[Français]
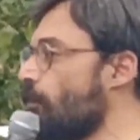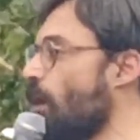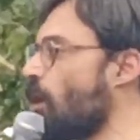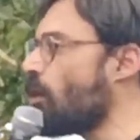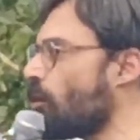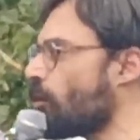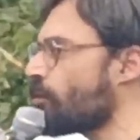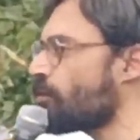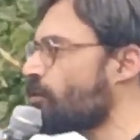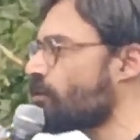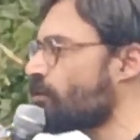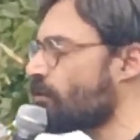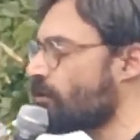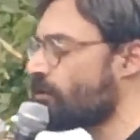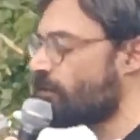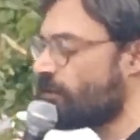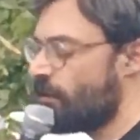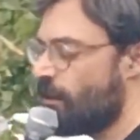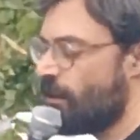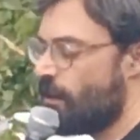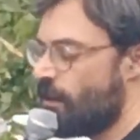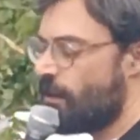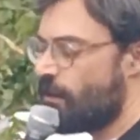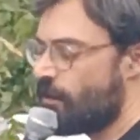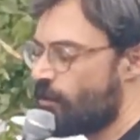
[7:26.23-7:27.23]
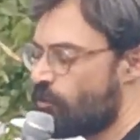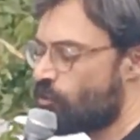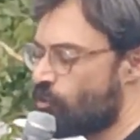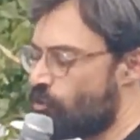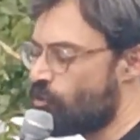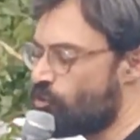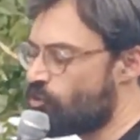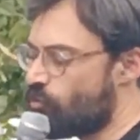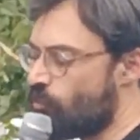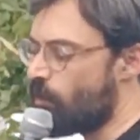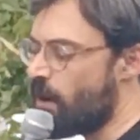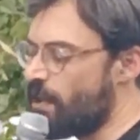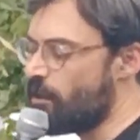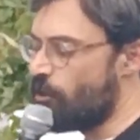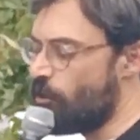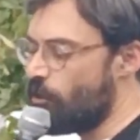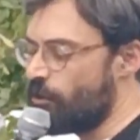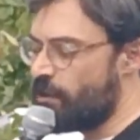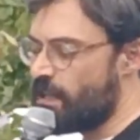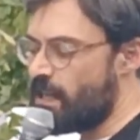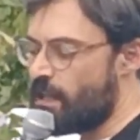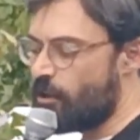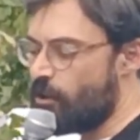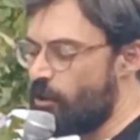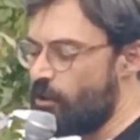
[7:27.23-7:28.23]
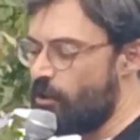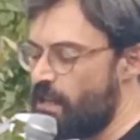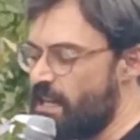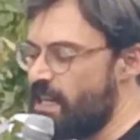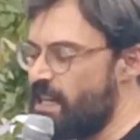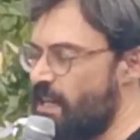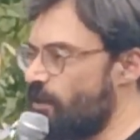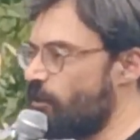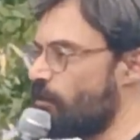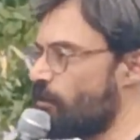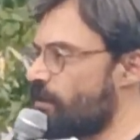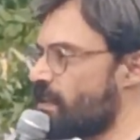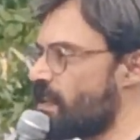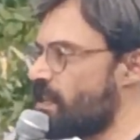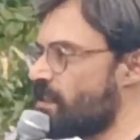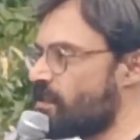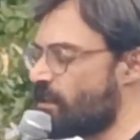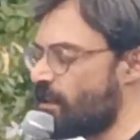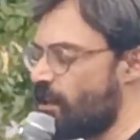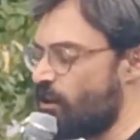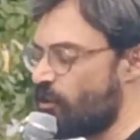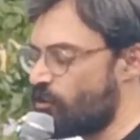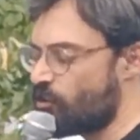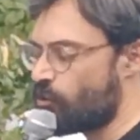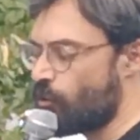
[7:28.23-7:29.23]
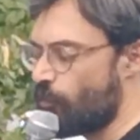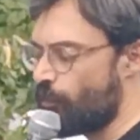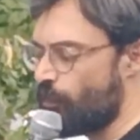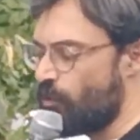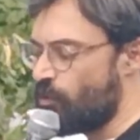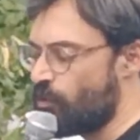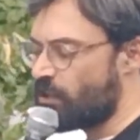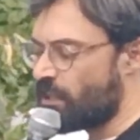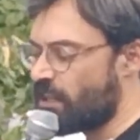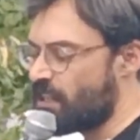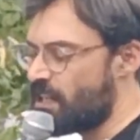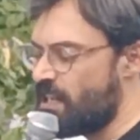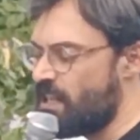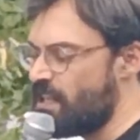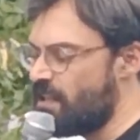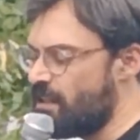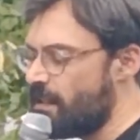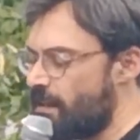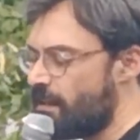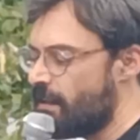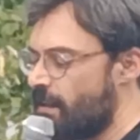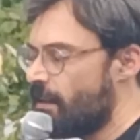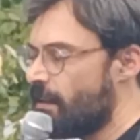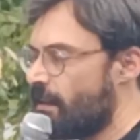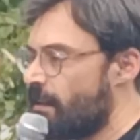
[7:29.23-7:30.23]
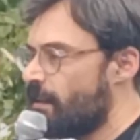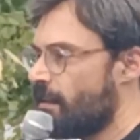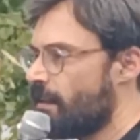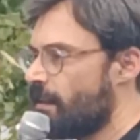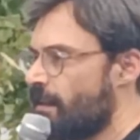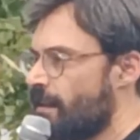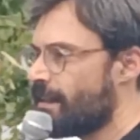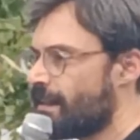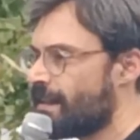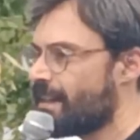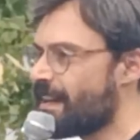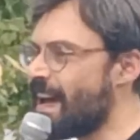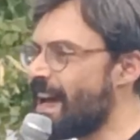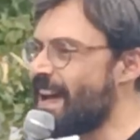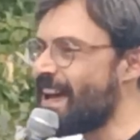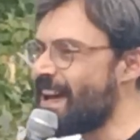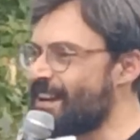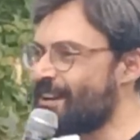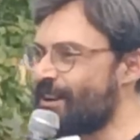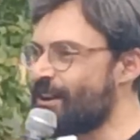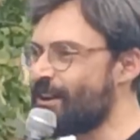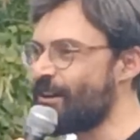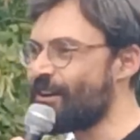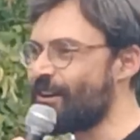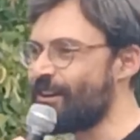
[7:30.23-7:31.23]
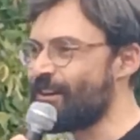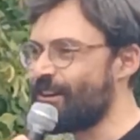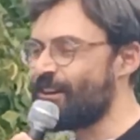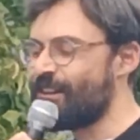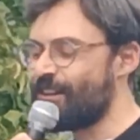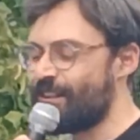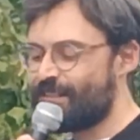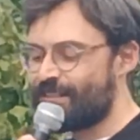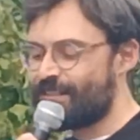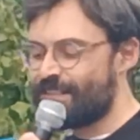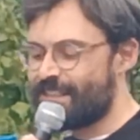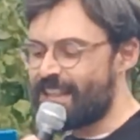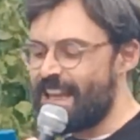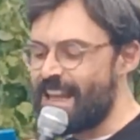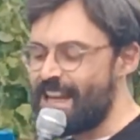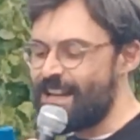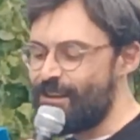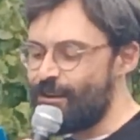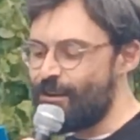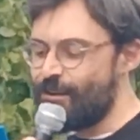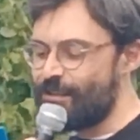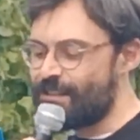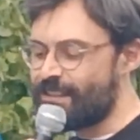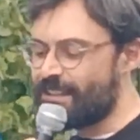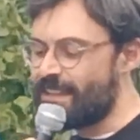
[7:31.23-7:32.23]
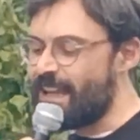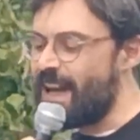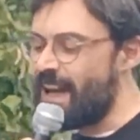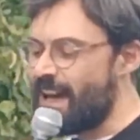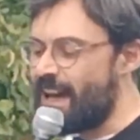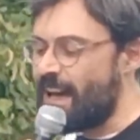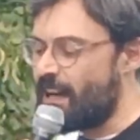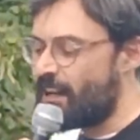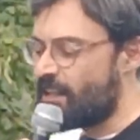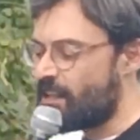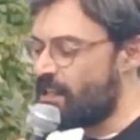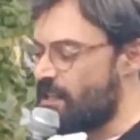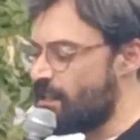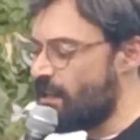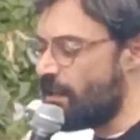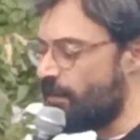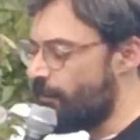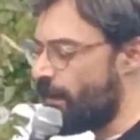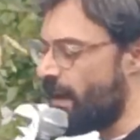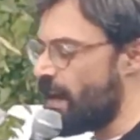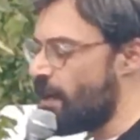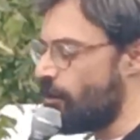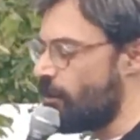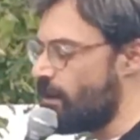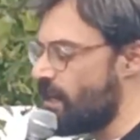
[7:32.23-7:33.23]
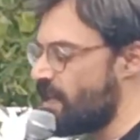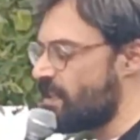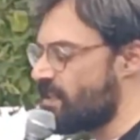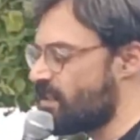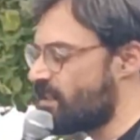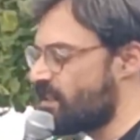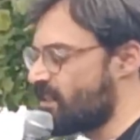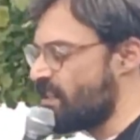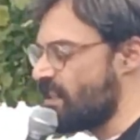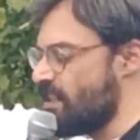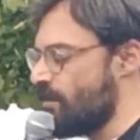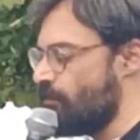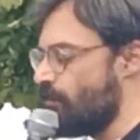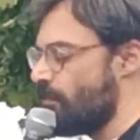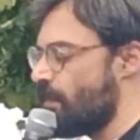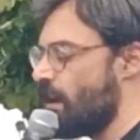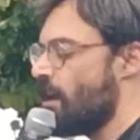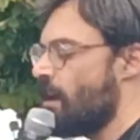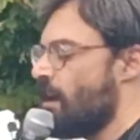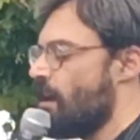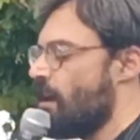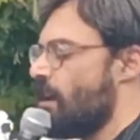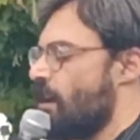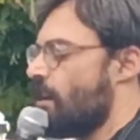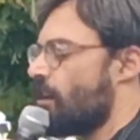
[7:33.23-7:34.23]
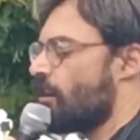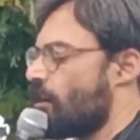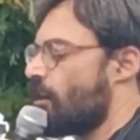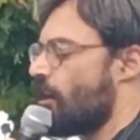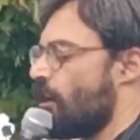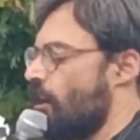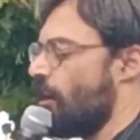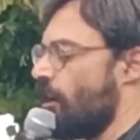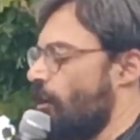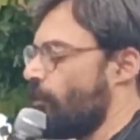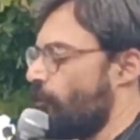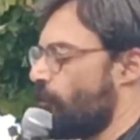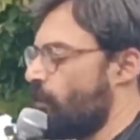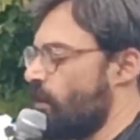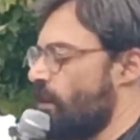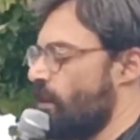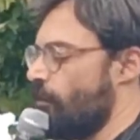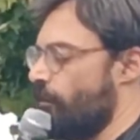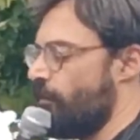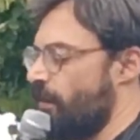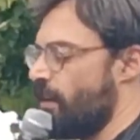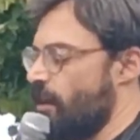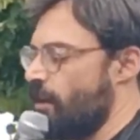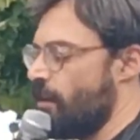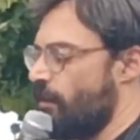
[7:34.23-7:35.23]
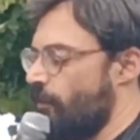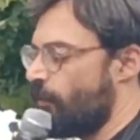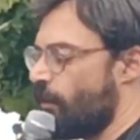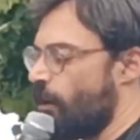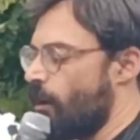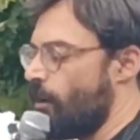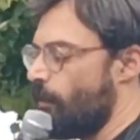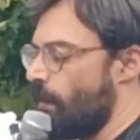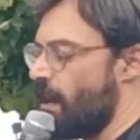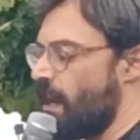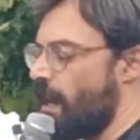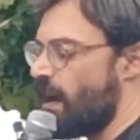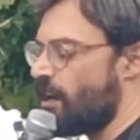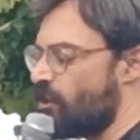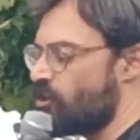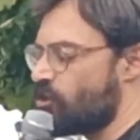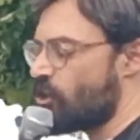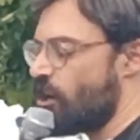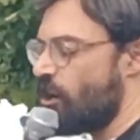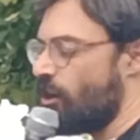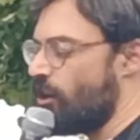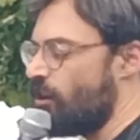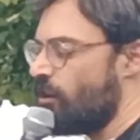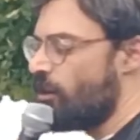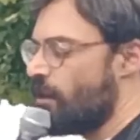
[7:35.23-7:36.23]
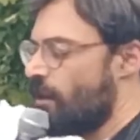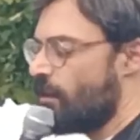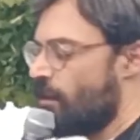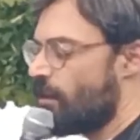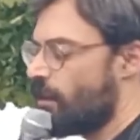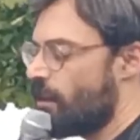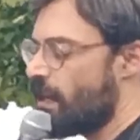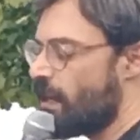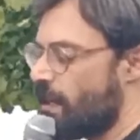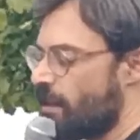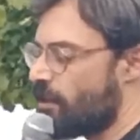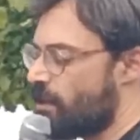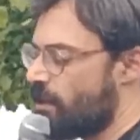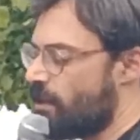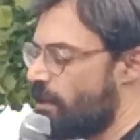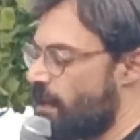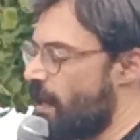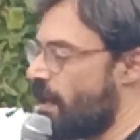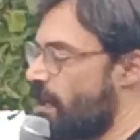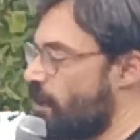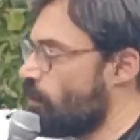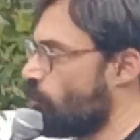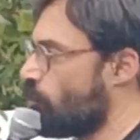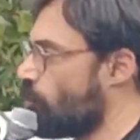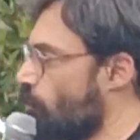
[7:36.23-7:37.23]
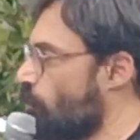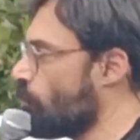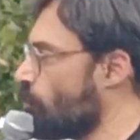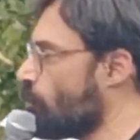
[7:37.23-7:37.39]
morte, ce joyau des collines aux essences putrides, caracole, tel le tard qui dévale les cimes, quand fil vive comme l'argent, l'inquiète